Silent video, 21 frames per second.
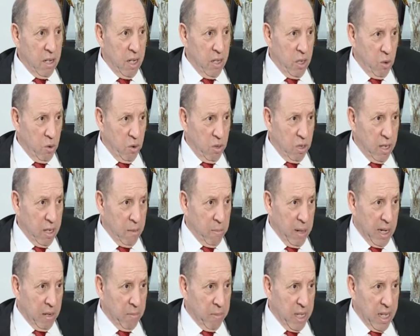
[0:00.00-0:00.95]
هذا هو هذا
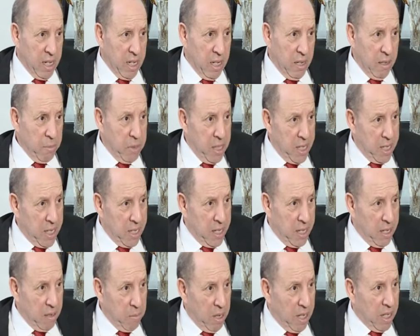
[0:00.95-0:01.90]
البحر نتاعنا نتاعنا
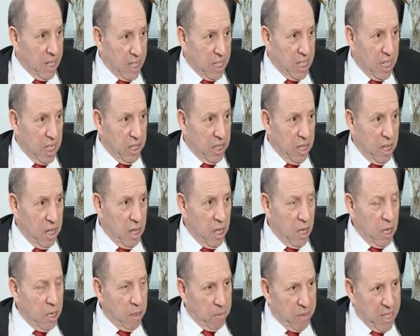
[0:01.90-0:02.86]
هذا بحر قرطاج
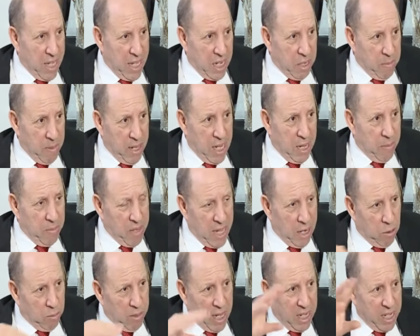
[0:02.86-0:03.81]
نتاعنا اش معناها
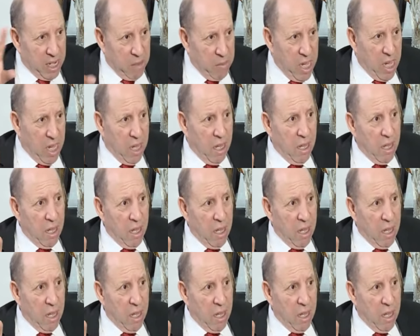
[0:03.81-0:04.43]
نتاعنا نتاع الجميع